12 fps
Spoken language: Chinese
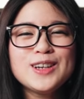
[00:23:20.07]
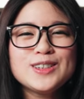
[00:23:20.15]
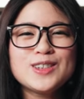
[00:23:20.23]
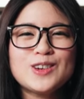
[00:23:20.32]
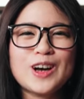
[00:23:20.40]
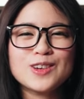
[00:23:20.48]

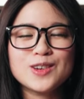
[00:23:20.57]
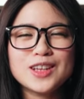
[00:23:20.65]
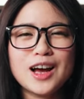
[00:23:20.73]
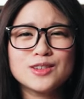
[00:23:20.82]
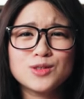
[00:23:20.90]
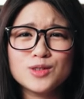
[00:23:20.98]
所以我想说，
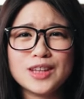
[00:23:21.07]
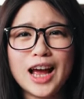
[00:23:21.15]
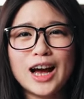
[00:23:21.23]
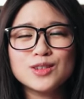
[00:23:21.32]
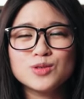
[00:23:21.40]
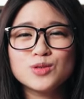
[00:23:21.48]
那就带
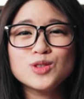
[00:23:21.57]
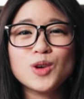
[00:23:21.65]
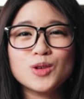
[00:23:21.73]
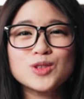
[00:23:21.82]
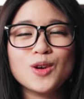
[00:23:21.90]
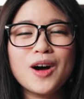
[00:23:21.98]
它出去
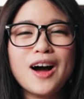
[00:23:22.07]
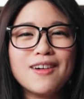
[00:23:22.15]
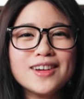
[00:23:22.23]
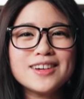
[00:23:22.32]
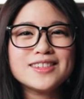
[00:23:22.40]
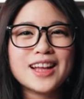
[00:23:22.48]
走一走
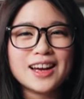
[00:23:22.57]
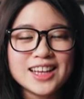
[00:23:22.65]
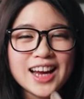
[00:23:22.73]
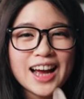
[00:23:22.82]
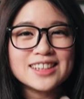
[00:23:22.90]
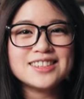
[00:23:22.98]
好了。那
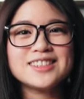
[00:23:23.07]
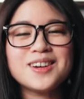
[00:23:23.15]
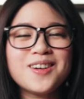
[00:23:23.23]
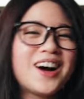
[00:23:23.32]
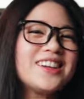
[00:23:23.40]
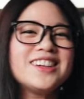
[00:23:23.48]
一开始
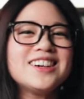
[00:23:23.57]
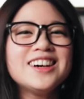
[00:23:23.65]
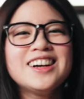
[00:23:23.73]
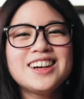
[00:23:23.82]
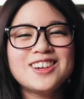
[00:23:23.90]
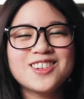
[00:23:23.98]
的话呢，
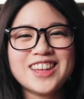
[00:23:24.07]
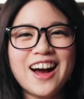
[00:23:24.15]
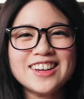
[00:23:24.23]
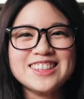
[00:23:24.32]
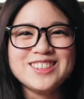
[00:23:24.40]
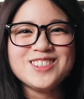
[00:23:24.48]
如果
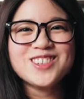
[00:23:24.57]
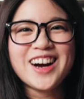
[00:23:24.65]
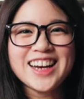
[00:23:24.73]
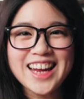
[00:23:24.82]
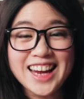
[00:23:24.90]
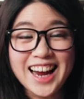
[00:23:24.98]
大家有兴趣的
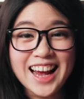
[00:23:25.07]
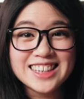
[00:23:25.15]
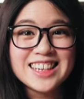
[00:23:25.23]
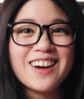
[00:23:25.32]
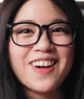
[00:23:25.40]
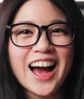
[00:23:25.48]
话，可以看
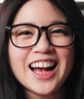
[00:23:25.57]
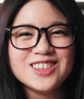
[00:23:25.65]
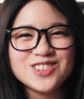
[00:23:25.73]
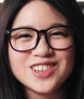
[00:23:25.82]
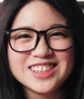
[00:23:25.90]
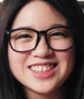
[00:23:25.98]
一下我 I
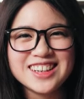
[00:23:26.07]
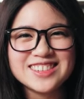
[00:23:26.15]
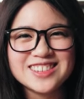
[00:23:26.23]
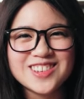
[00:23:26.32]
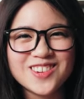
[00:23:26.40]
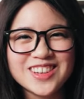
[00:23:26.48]
G 的限
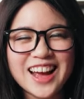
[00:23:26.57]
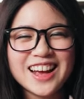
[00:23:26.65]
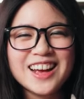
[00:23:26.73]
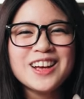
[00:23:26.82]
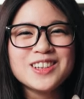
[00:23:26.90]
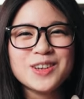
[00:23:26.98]
时动
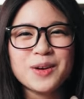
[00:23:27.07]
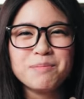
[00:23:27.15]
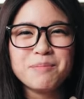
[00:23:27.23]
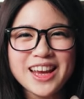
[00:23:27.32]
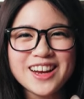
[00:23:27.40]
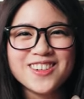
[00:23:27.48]
态，有
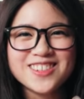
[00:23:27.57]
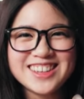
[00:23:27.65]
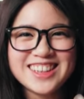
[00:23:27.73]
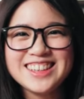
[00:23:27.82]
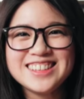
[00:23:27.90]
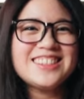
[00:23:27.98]
Bagel
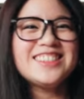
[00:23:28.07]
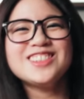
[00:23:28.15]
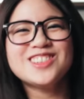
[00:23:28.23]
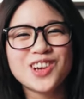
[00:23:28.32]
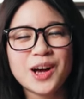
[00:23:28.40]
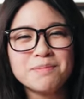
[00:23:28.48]
第一
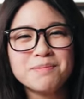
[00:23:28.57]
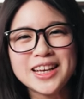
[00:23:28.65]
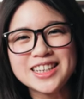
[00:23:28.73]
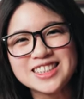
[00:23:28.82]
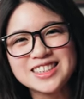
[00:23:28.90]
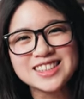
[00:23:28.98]
次穿
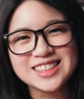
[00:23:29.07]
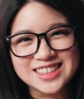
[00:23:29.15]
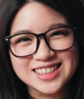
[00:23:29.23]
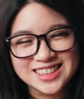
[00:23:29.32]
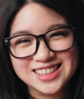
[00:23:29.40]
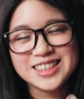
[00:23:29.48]
背心的
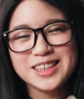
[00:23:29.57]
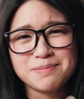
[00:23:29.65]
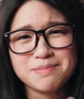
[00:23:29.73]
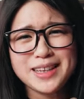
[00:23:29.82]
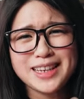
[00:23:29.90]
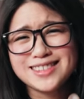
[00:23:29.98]
那个
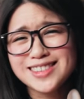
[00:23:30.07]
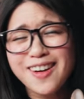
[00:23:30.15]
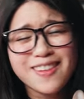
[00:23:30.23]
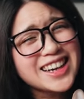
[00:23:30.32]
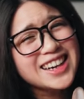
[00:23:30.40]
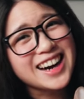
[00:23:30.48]
影片，
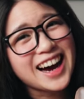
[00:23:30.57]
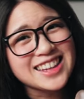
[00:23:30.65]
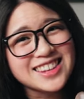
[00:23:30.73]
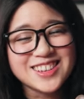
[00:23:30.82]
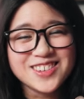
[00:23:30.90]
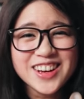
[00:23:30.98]
超可
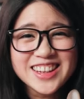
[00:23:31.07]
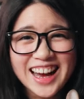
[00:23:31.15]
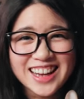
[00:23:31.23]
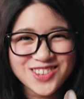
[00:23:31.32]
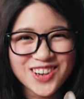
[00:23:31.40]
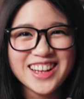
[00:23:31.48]
爱的。因为
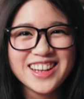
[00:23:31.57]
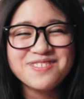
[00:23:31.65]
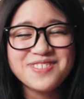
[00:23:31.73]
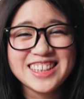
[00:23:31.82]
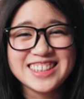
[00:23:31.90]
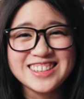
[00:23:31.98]
它穿了
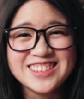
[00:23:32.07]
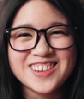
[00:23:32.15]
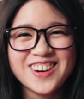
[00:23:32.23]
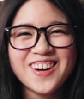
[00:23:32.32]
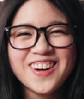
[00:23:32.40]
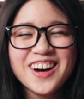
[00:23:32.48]
背心
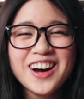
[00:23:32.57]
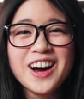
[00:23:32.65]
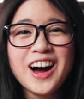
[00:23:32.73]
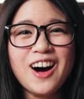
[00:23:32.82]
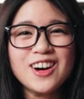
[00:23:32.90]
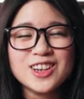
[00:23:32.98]
之后，
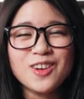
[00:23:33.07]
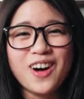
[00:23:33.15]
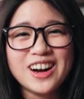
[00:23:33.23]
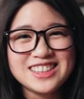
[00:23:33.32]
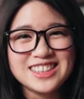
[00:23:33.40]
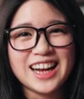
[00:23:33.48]
好像
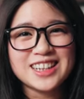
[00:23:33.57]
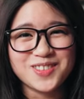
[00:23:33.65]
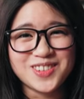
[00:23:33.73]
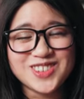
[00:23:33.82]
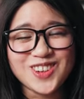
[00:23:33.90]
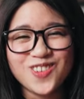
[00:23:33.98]
忘记它
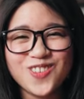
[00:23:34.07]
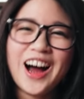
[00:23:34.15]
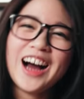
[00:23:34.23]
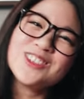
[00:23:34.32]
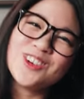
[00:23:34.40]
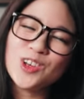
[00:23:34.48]
怎么走路，
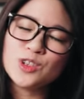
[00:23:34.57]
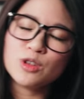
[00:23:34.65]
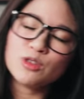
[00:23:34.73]
它走一走就